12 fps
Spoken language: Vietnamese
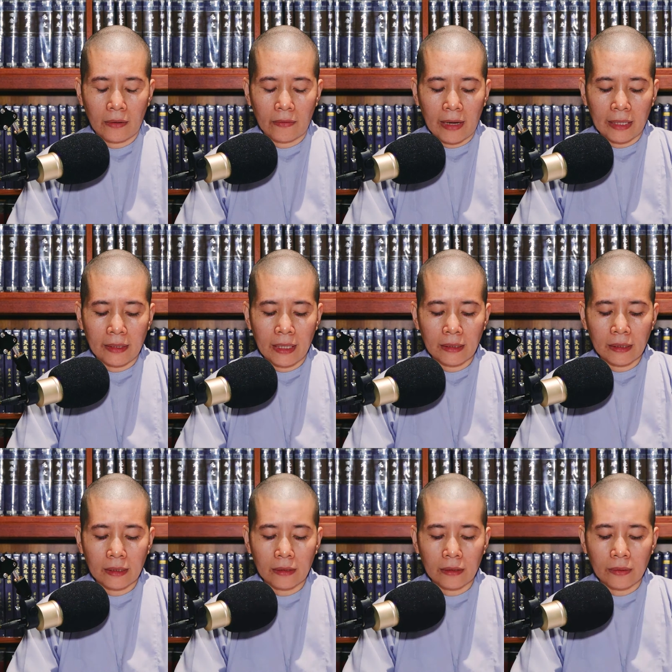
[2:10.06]
và đến
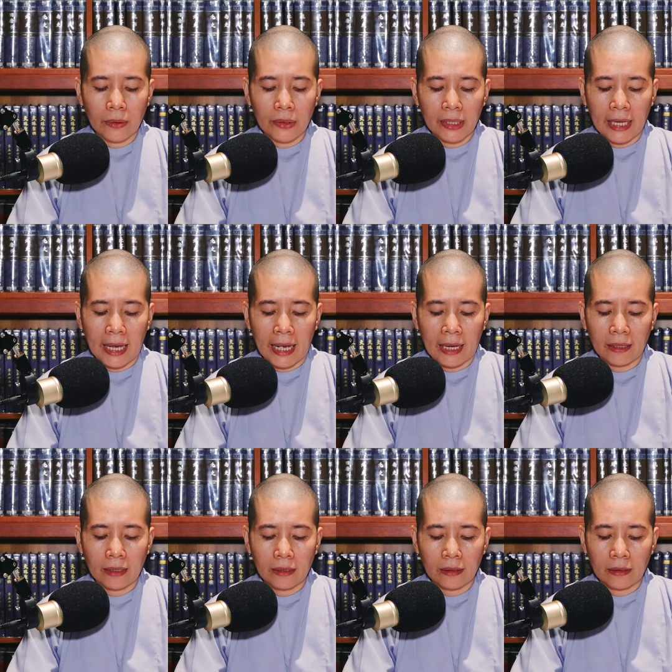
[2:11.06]
cửa ngôi nhà
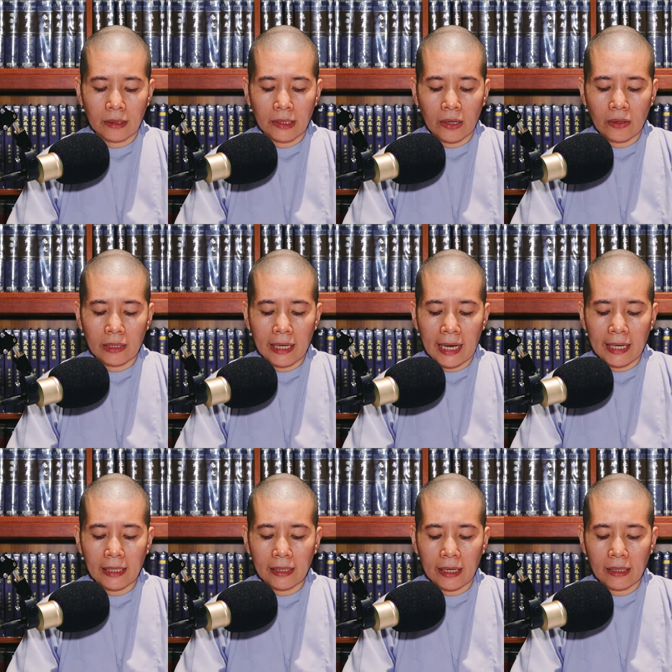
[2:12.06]
người con
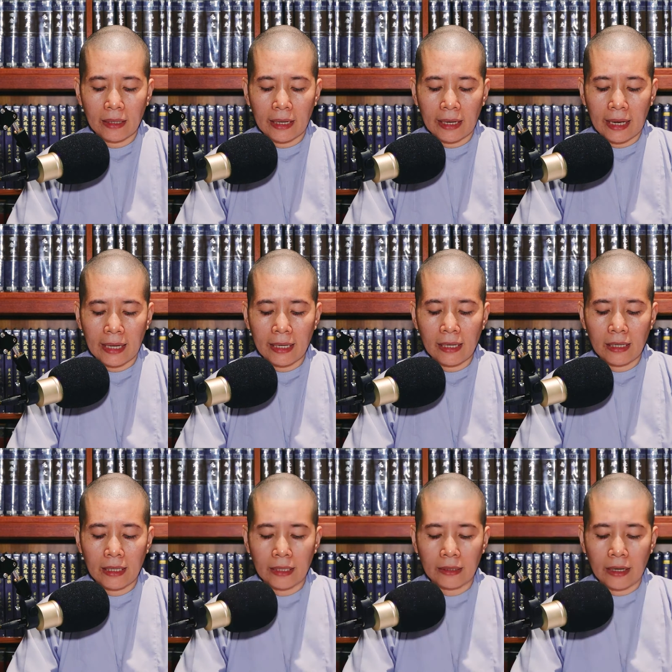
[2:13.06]
gái thấy kẻ ấy
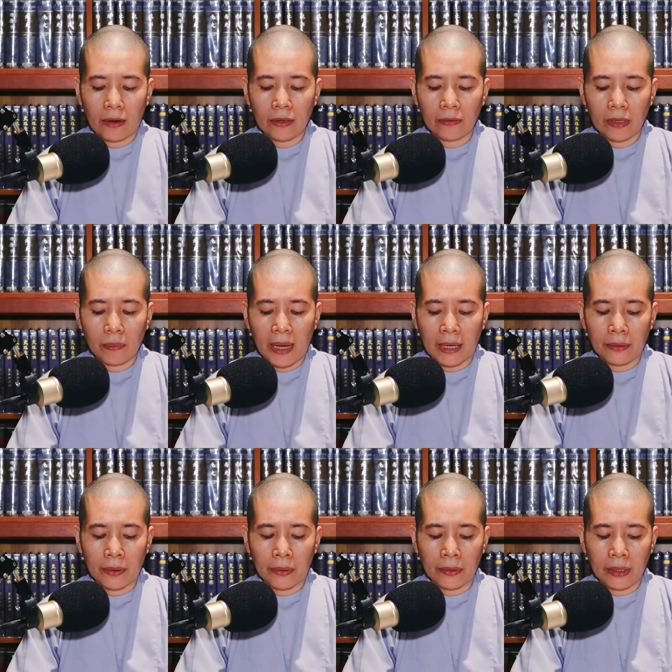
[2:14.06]
liền nói với bà
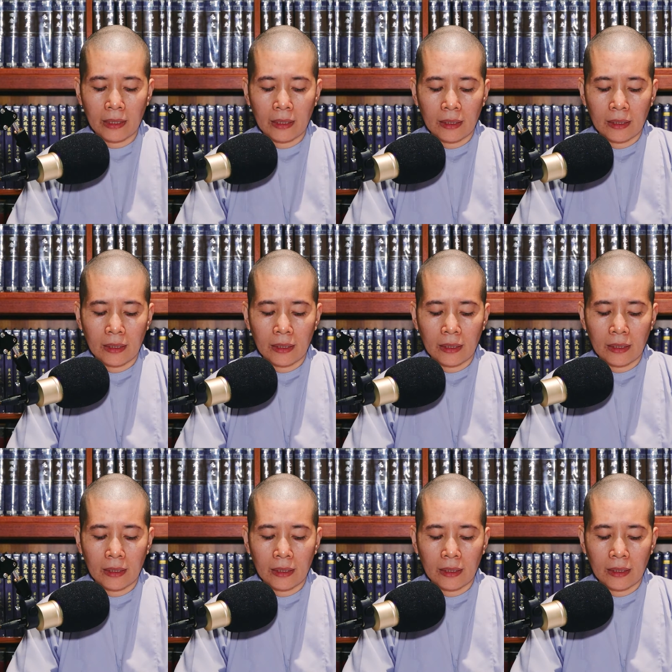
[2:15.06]
nội